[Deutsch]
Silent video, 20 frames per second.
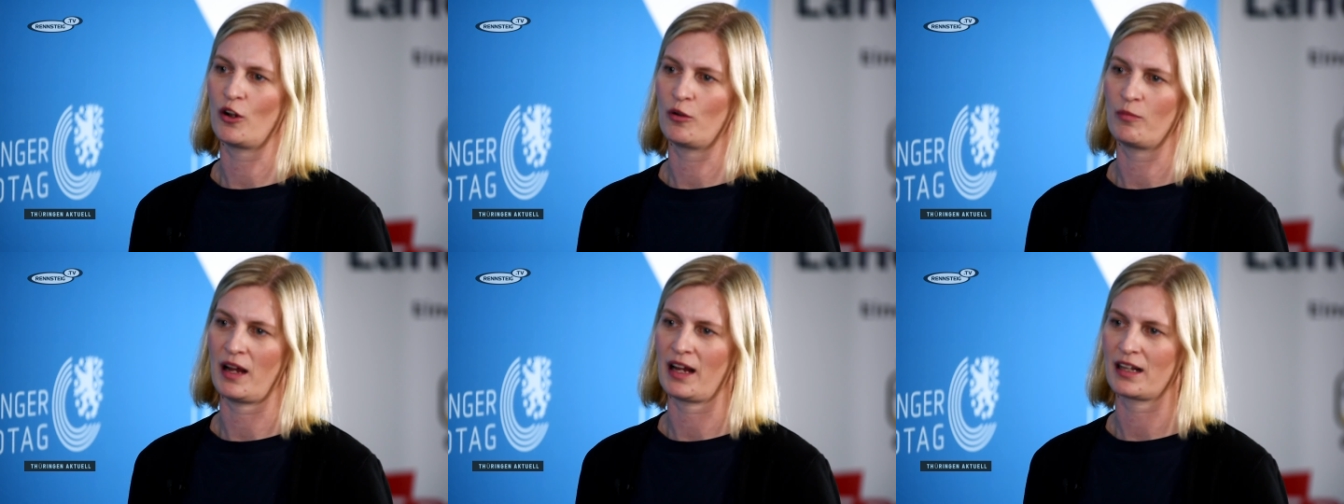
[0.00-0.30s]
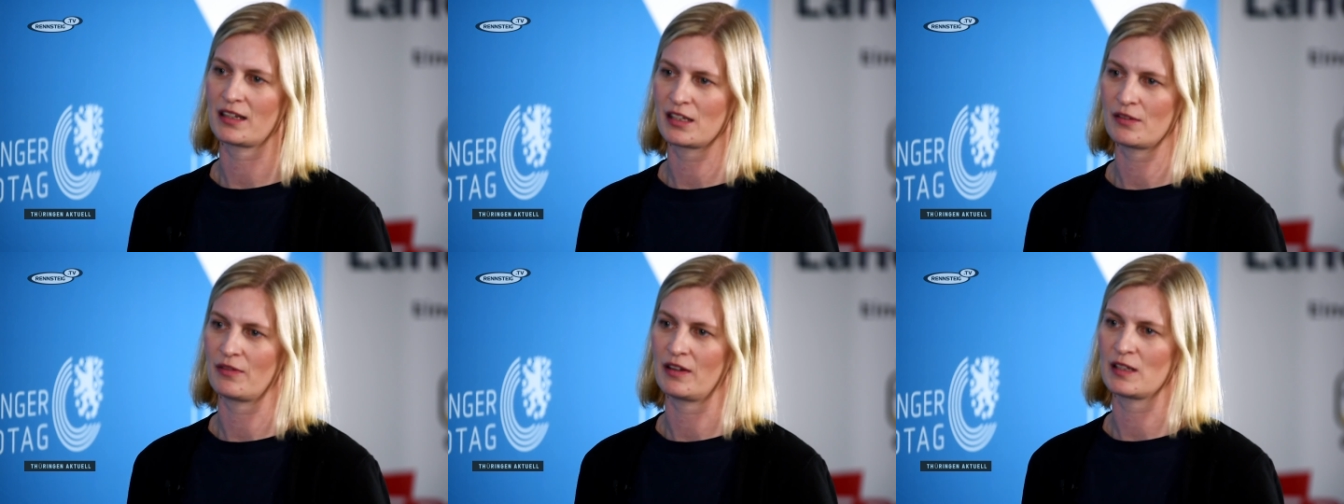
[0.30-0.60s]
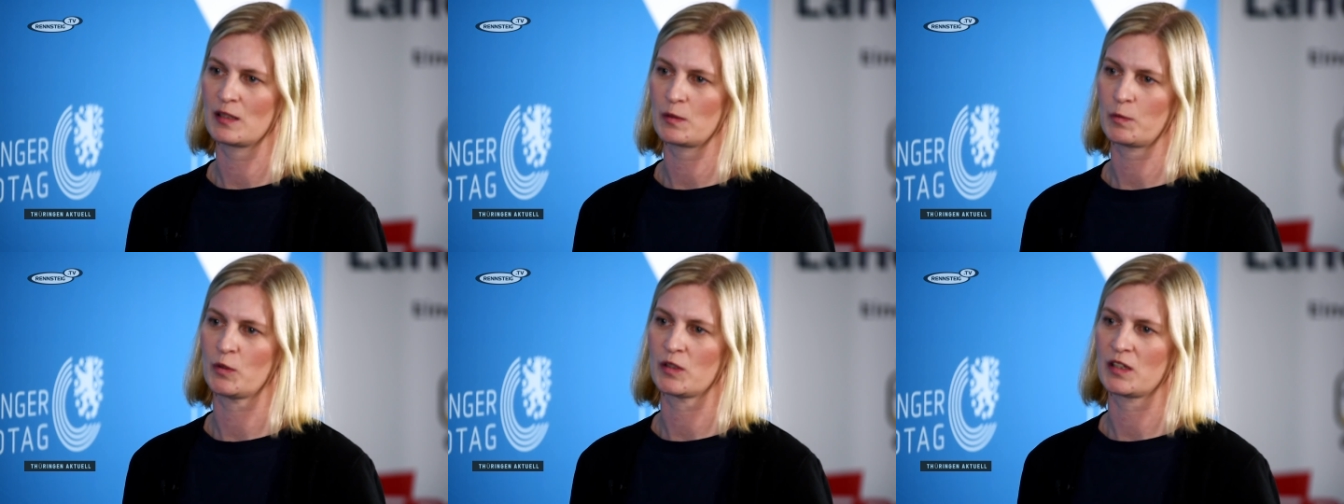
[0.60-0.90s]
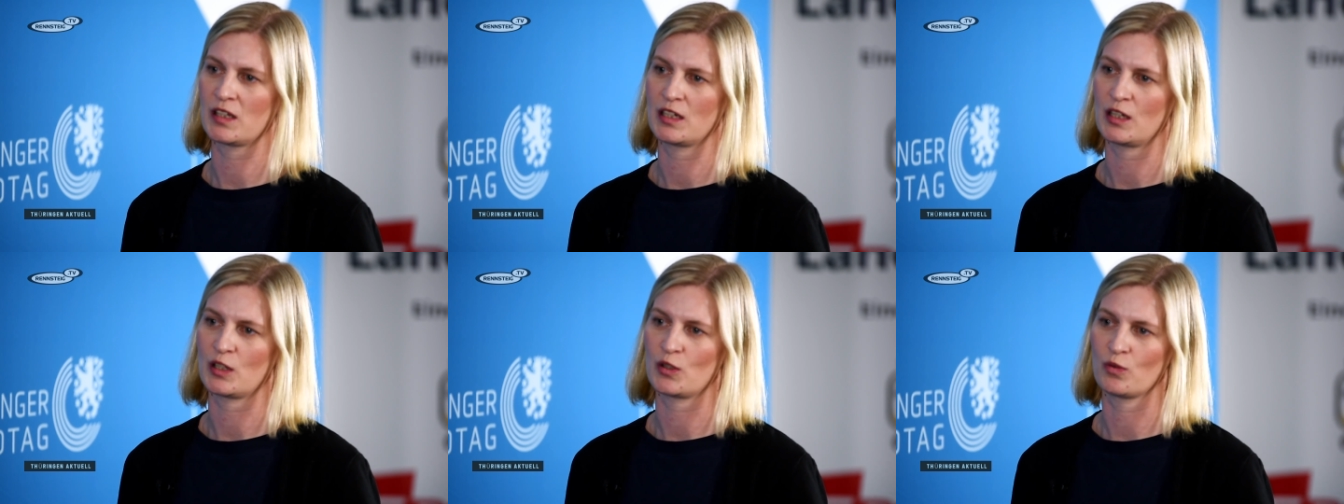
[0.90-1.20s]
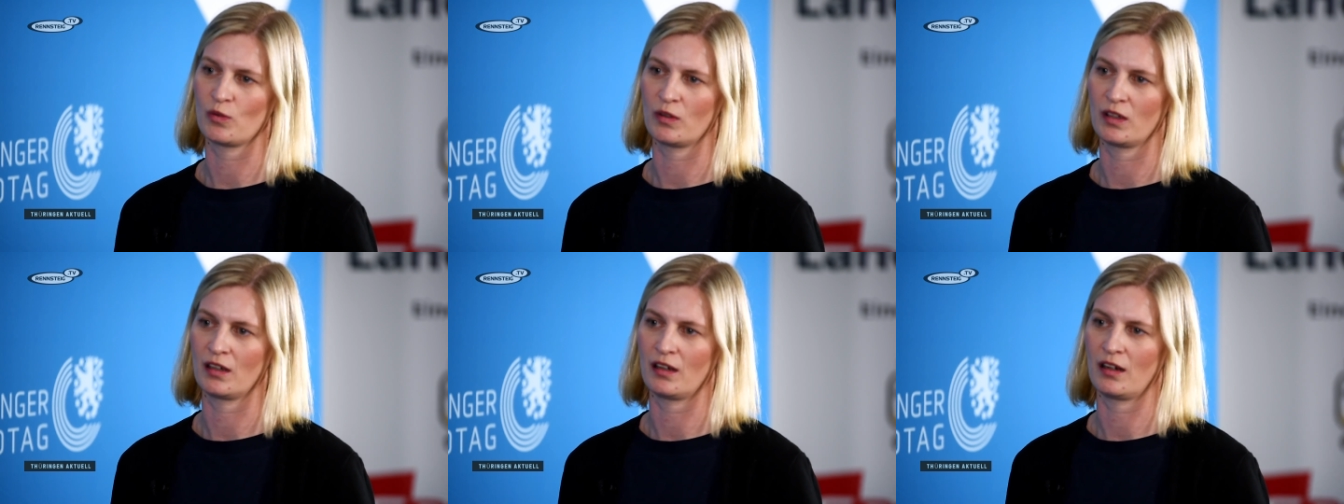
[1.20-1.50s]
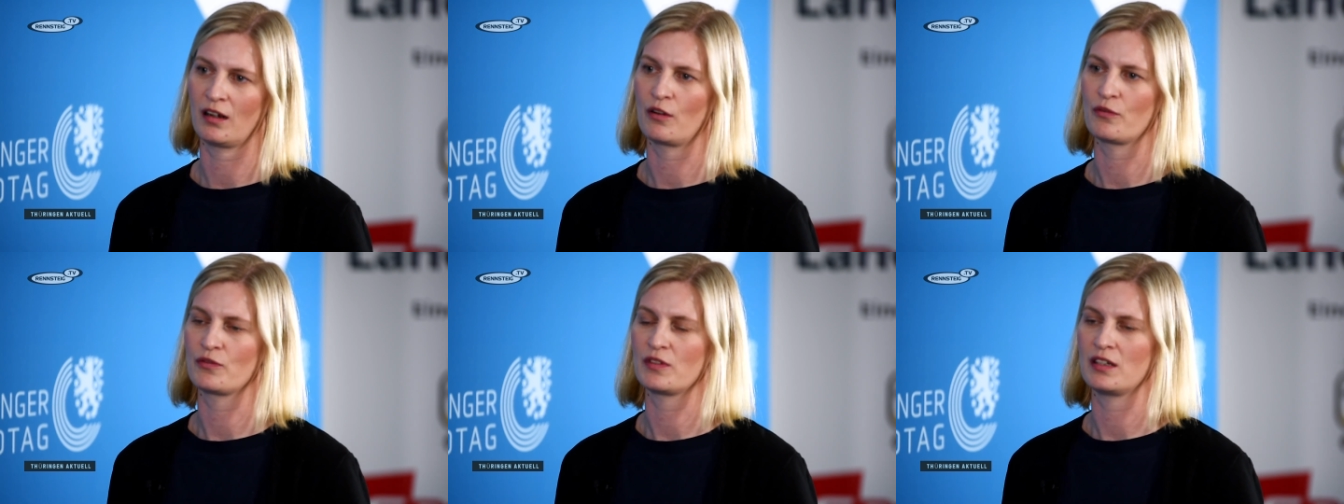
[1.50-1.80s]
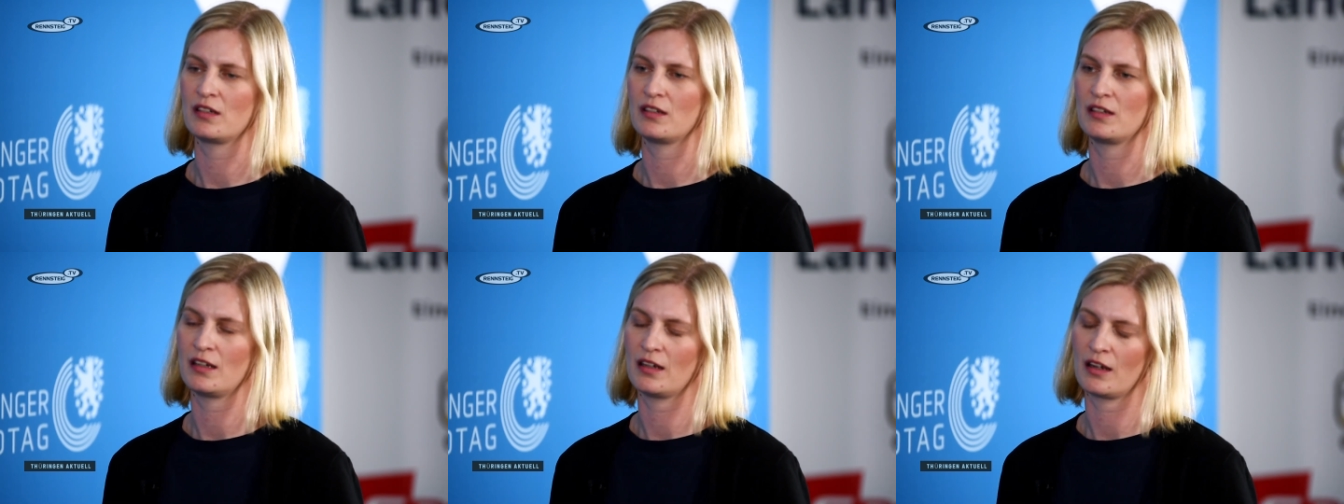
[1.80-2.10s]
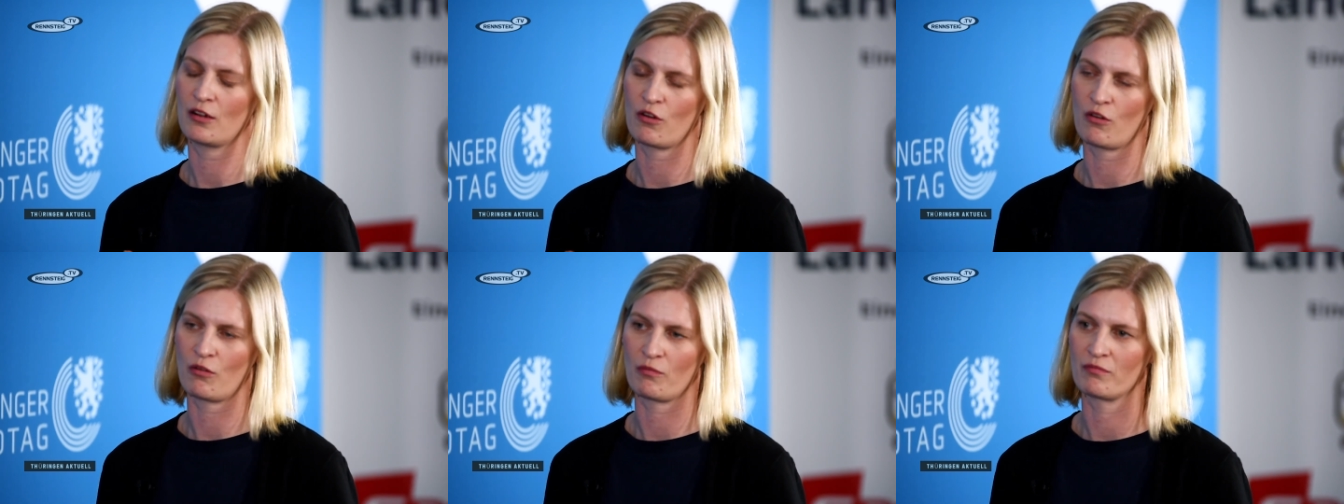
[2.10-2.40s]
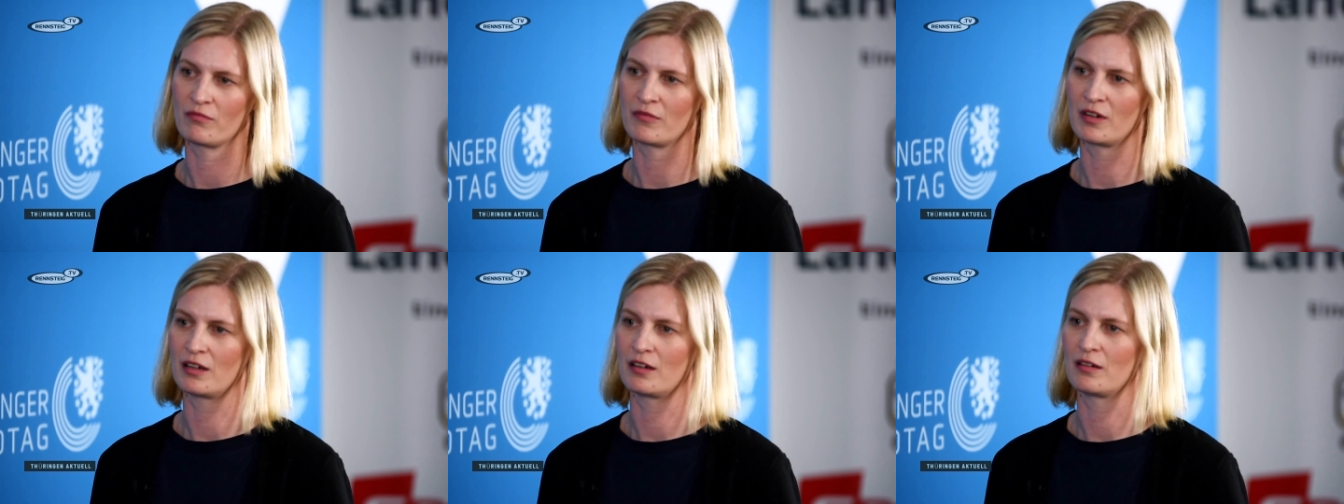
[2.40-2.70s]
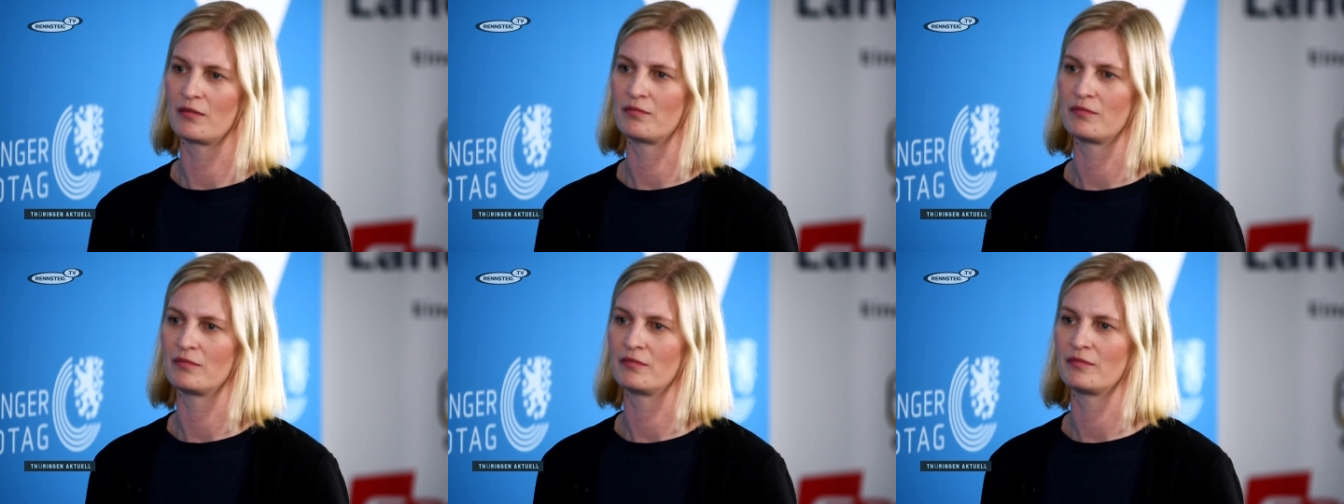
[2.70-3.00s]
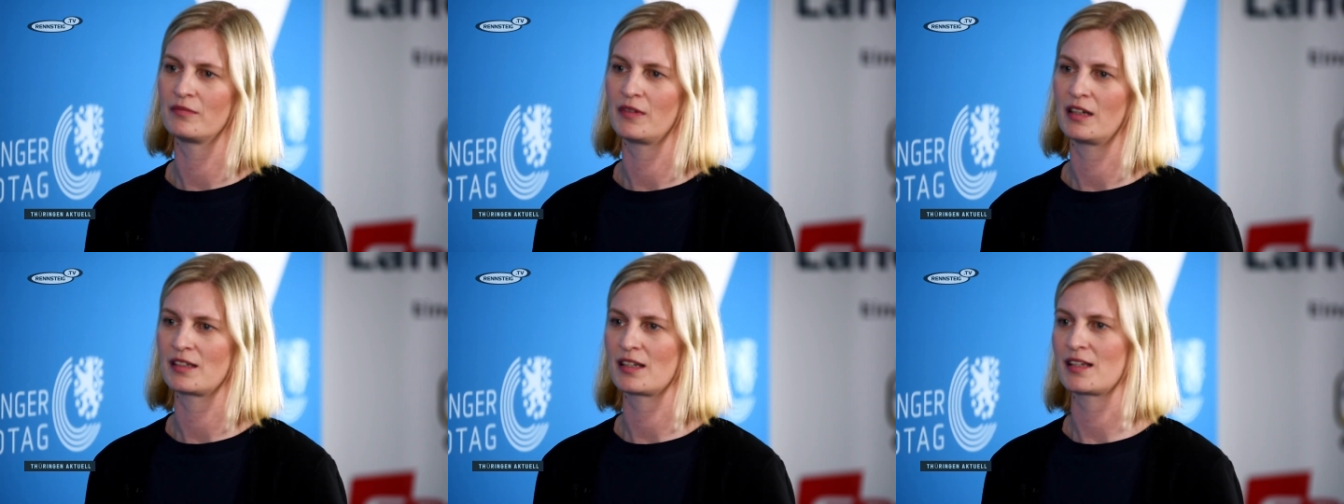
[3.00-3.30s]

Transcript: warum 28 Prozent der Thüringen auf die Idee kommen, ähm,